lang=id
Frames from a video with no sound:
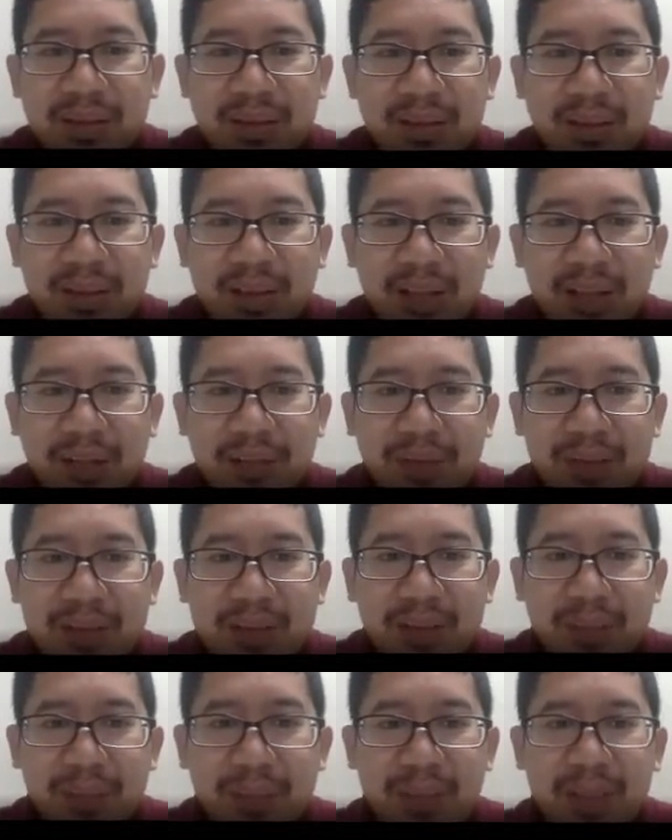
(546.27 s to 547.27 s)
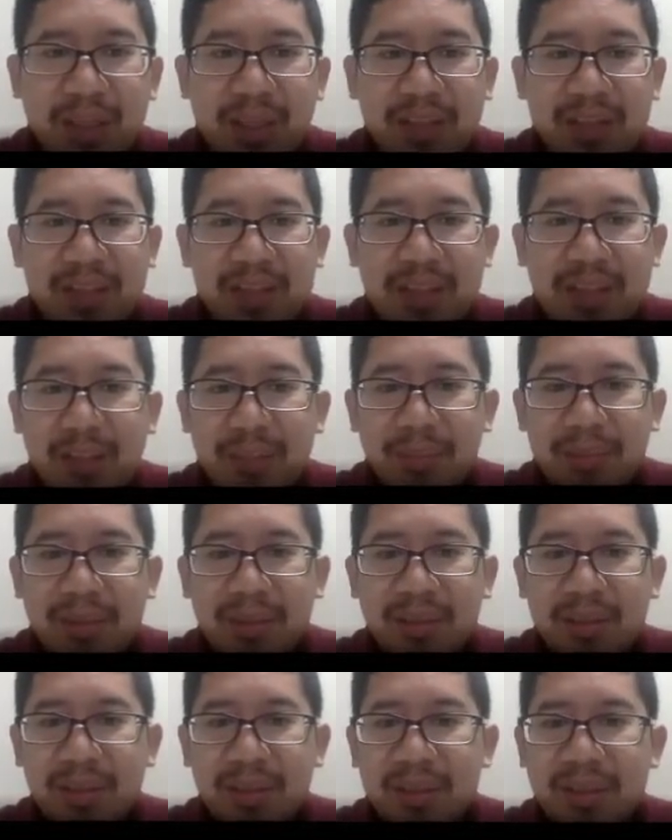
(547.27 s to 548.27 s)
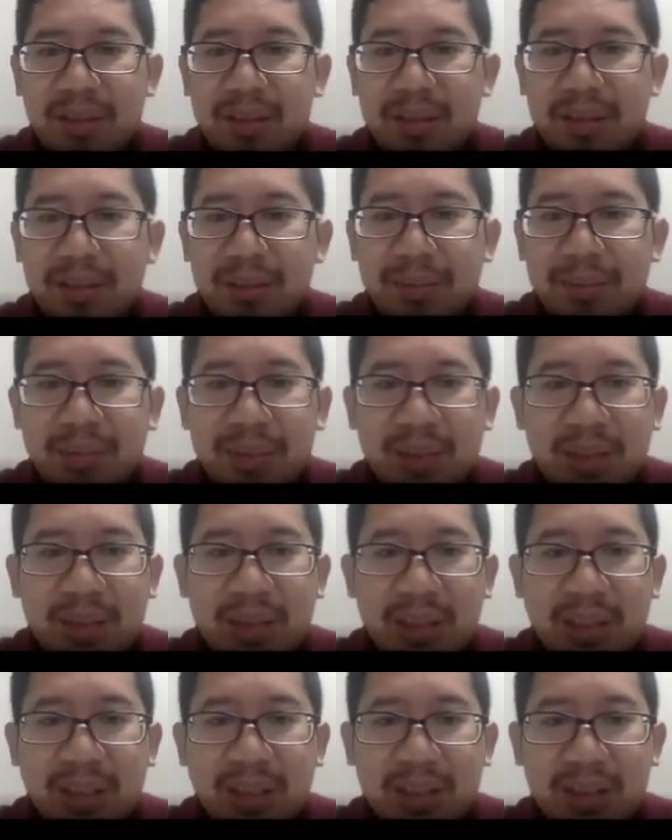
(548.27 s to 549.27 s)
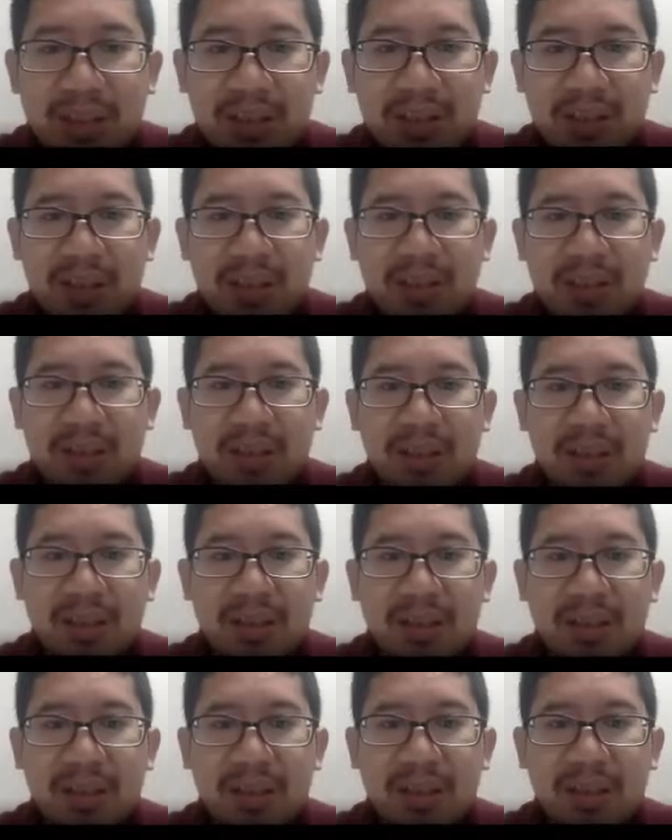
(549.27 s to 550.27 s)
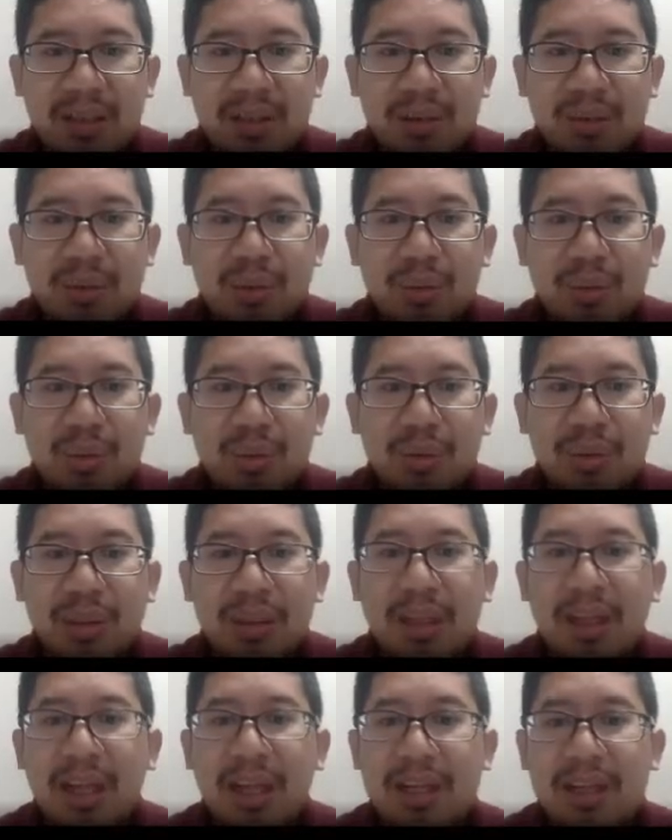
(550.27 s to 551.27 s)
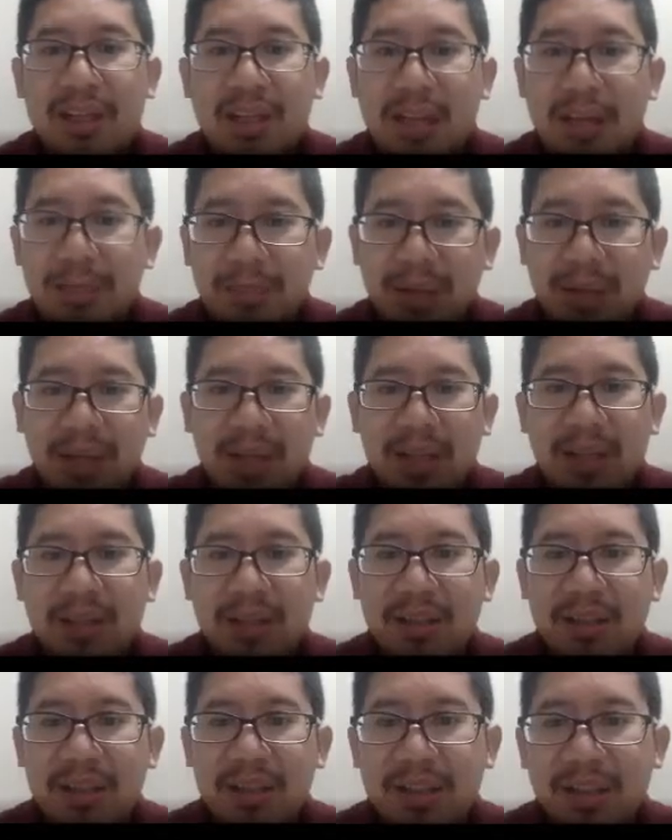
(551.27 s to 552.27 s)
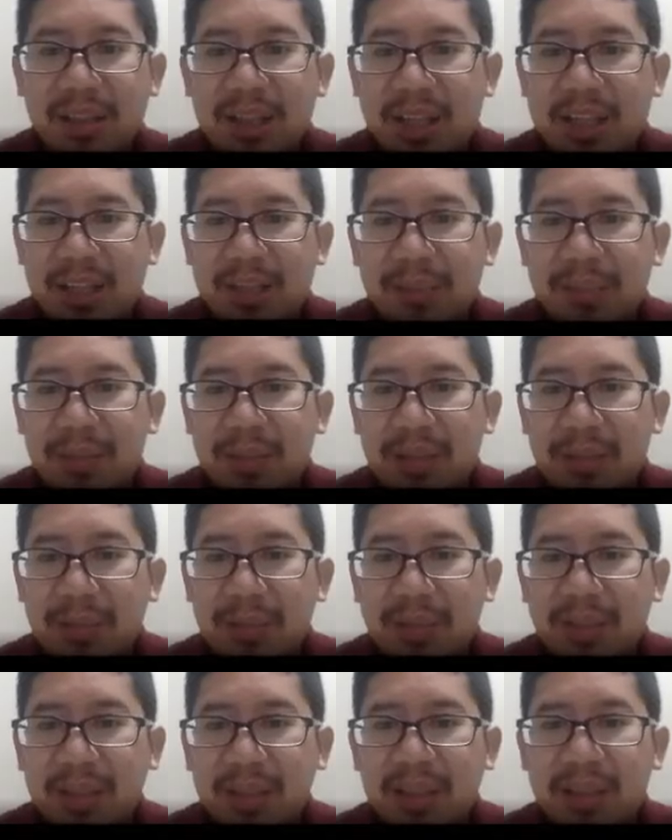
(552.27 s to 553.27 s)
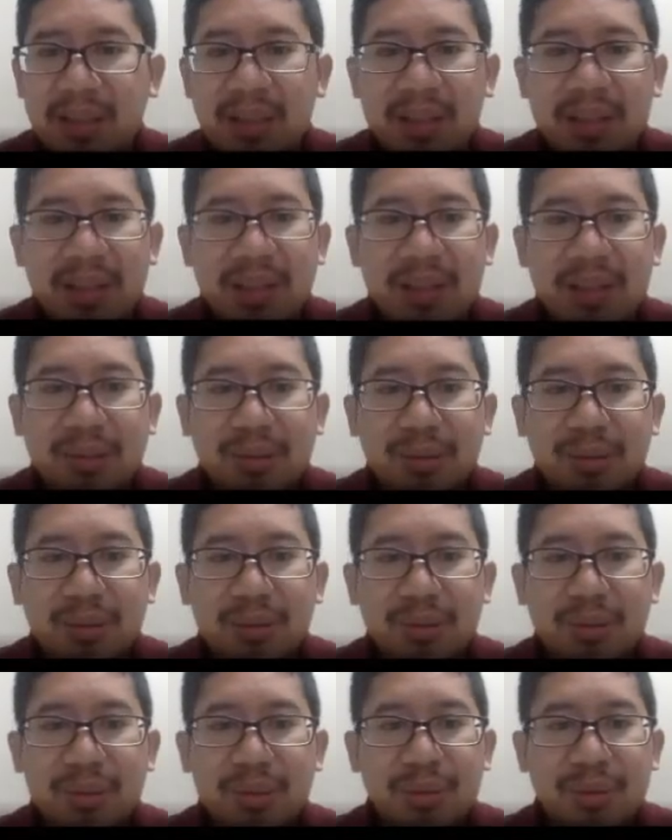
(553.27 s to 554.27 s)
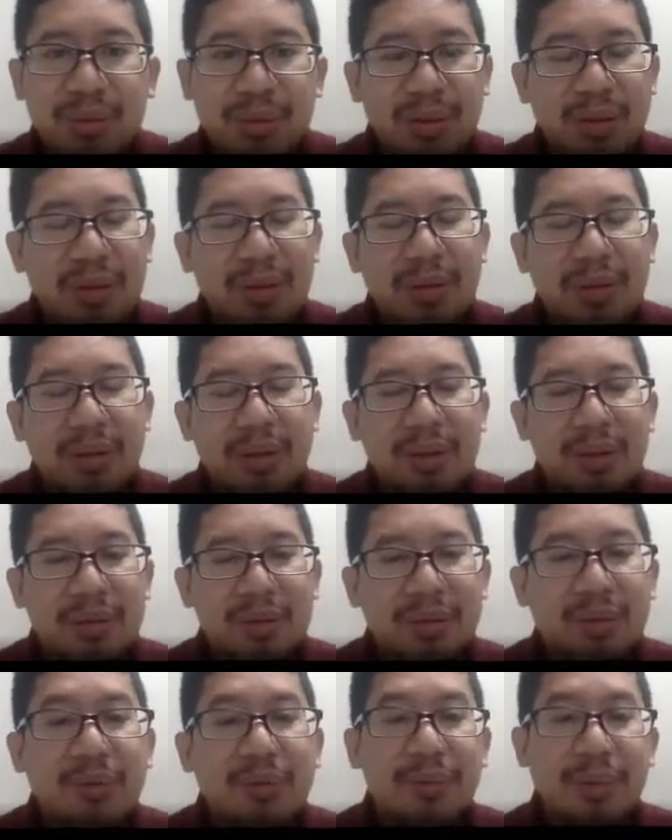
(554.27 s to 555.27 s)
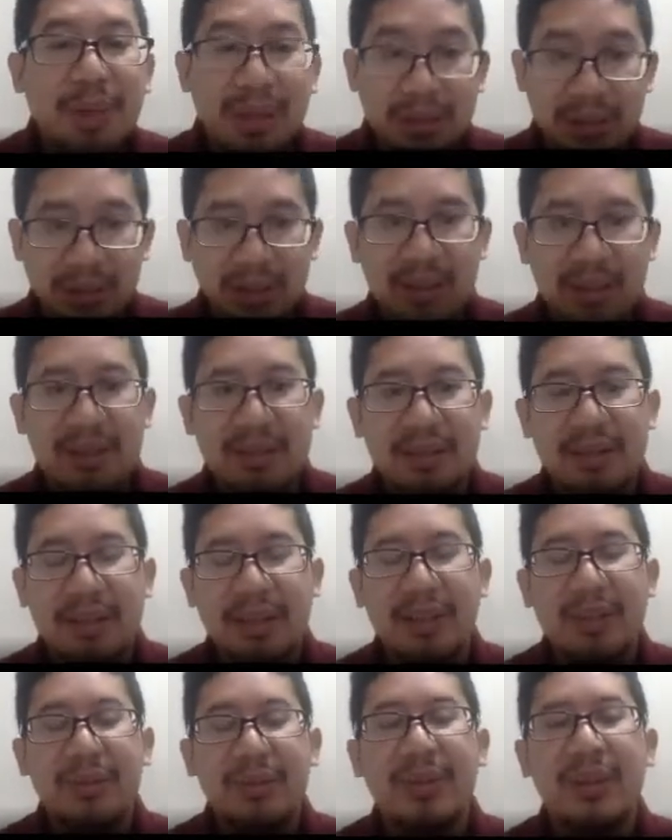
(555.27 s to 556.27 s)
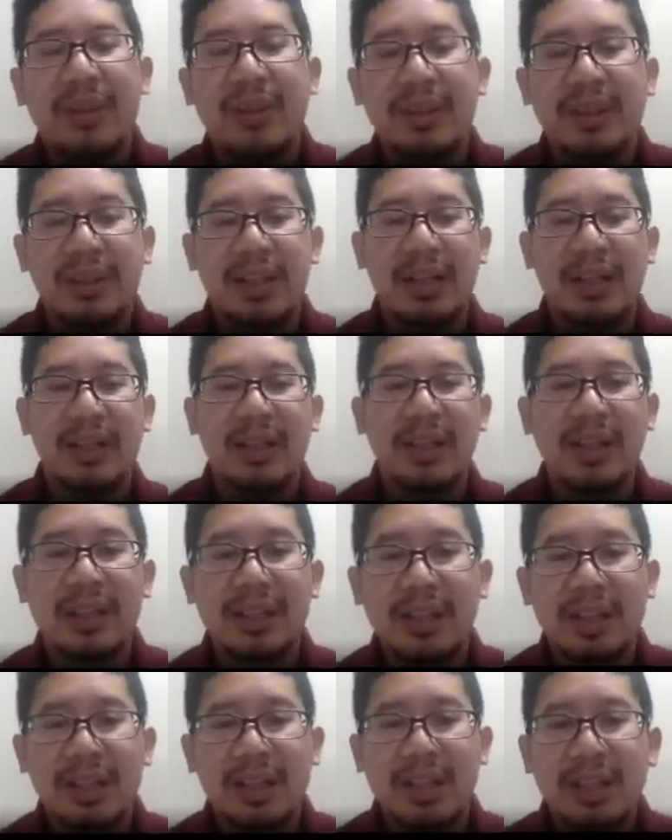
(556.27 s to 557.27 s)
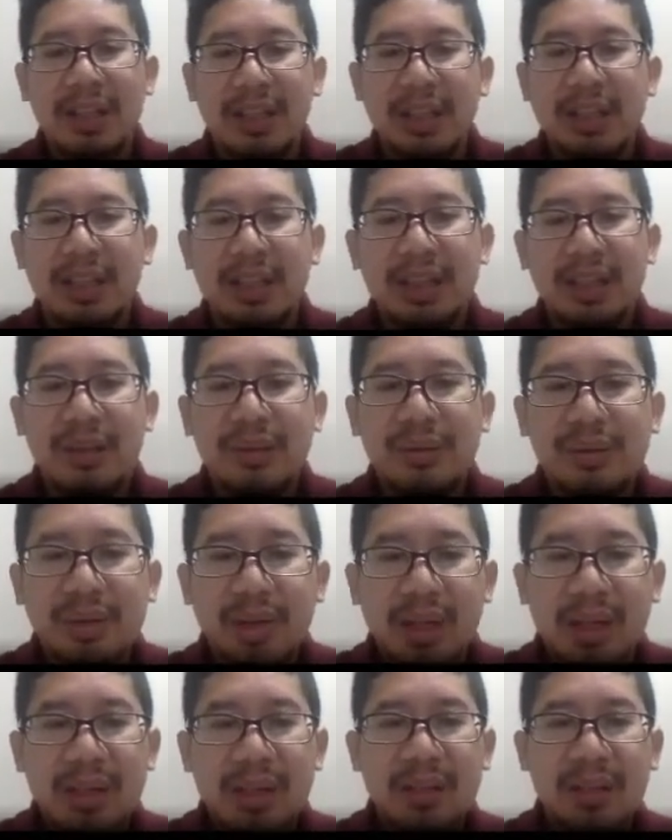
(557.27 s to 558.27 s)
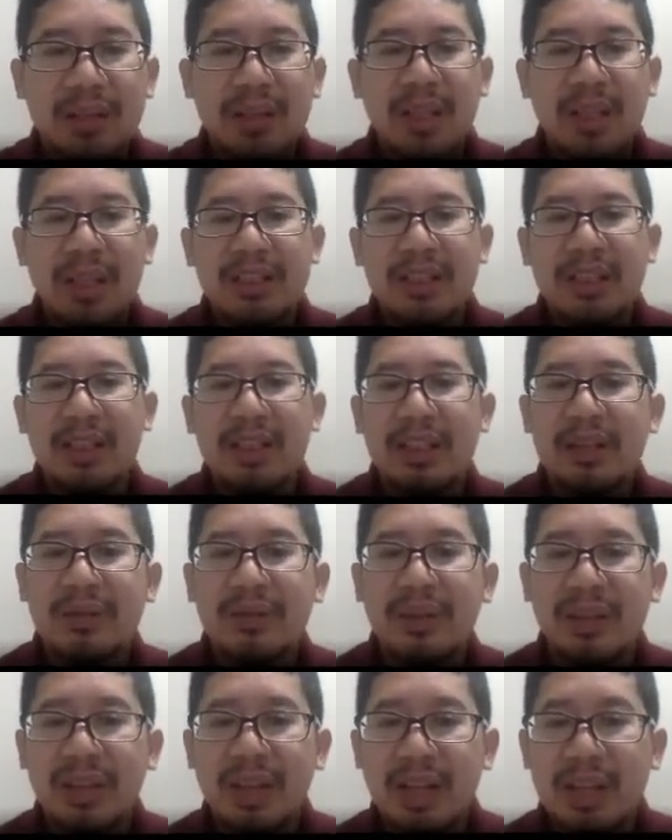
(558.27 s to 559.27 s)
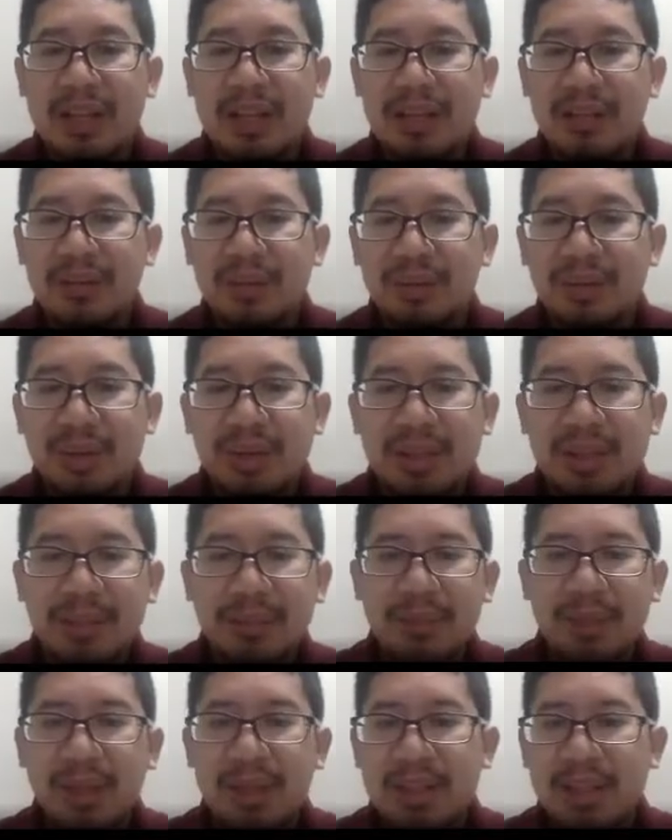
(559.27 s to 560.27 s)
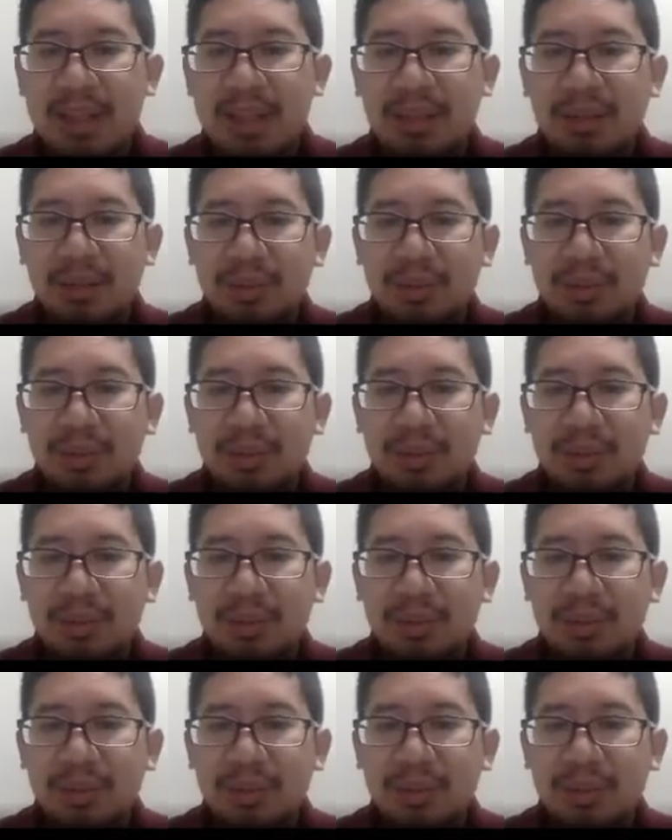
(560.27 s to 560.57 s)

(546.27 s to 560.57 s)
Nah, efek samping antihistamin ini sebenarnya uh, untuk generasi lama, ini ya, generasi pertama, itu uh, cukup banyak. Itu dikarenakan karena kurangnya selektivitas untuk reseptor H1